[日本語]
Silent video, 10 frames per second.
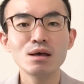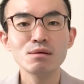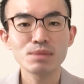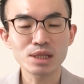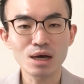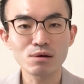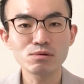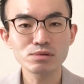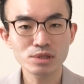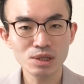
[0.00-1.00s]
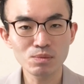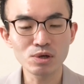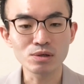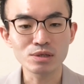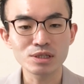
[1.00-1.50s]
また、お家で
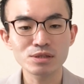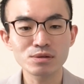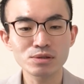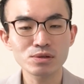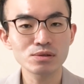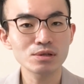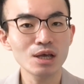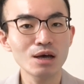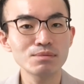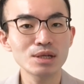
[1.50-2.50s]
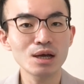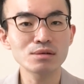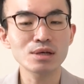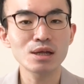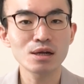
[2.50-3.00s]
も失語症のリハビリが
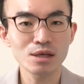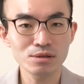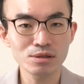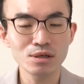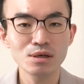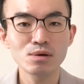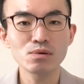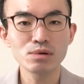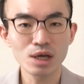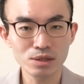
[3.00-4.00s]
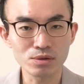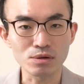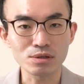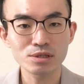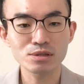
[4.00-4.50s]
受けられるオンライン
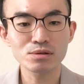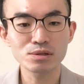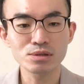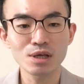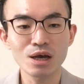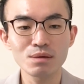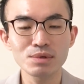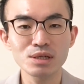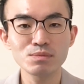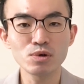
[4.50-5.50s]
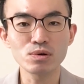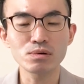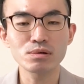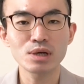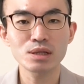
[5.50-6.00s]
の失語症リハビリも行っ